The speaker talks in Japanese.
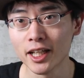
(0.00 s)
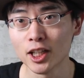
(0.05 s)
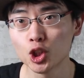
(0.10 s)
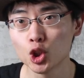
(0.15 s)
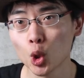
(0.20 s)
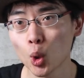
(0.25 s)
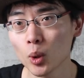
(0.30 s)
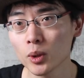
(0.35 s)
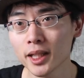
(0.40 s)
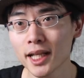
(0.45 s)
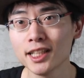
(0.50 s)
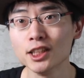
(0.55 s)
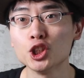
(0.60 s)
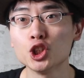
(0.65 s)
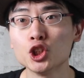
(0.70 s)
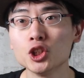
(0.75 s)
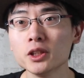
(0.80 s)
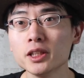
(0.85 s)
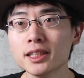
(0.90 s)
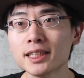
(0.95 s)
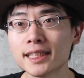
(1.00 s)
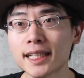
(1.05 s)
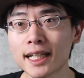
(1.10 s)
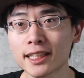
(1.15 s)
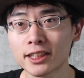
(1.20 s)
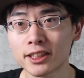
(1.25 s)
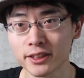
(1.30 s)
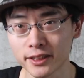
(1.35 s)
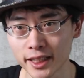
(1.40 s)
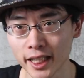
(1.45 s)
えー、同年11
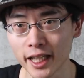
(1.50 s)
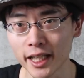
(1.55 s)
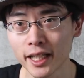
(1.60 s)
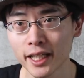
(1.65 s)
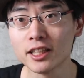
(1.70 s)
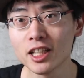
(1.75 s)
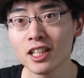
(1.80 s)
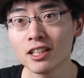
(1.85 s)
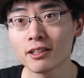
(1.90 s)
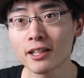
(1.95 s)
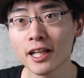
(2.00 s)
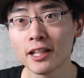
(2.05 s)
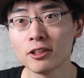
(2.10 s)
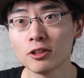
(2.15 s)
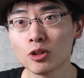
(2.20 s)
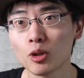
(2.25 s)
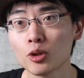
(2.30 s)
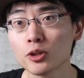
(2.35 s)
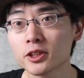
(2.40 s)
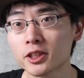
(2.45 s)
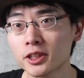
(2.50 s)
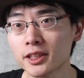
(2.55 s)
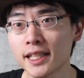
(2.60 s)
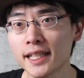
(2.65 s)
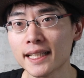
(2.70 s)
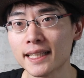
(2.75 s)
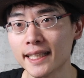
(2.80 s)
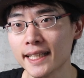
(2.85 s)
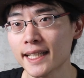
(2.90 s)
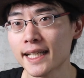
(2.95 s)
月に Nintendo
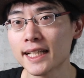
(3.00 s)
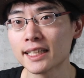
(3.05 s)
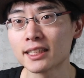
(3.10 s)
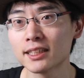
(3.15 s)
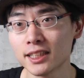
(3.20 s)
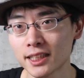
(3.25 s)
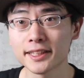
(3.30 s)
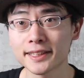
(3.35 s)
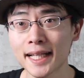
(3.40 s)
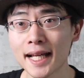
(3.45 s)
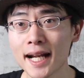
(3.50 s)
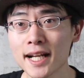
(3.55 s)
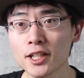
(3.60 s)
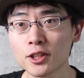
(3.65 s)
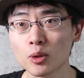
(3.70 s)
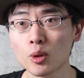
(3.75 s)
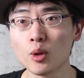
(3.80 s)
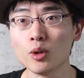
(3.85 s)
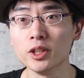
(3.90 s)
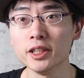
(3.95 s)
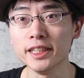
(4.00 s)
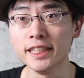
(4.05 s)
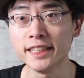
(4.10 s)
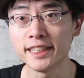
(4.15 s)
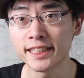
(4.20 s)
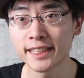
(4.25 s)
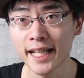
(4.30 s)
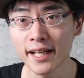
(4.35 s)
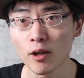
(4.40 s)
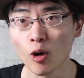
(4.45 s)
3DS に、で、さらにその
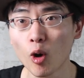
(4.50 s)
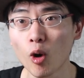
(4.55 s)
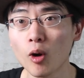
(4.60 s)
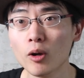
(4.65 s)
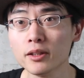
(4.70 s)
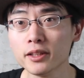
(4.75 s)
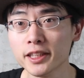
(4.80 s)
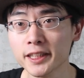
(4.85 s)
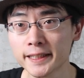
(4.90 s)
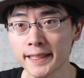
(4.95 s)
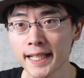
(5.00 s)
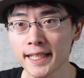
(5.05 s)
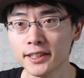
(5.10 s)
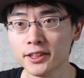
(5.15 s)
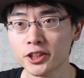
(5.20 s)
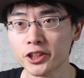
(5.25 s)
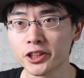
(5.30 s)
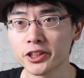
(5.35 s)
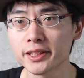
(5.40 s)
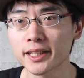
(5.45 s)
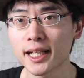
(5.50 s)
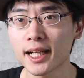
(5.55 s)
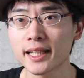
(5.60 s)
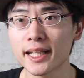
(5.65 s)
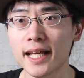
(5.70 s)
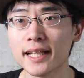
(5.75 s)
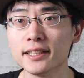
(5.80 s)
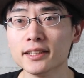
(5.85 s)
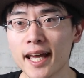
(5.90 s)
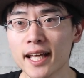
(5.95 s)
1年後、2017
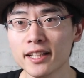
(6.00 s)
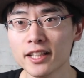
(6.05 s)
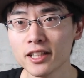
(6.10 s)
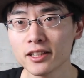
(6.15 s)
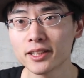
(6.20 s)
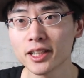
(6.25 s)
年、えー、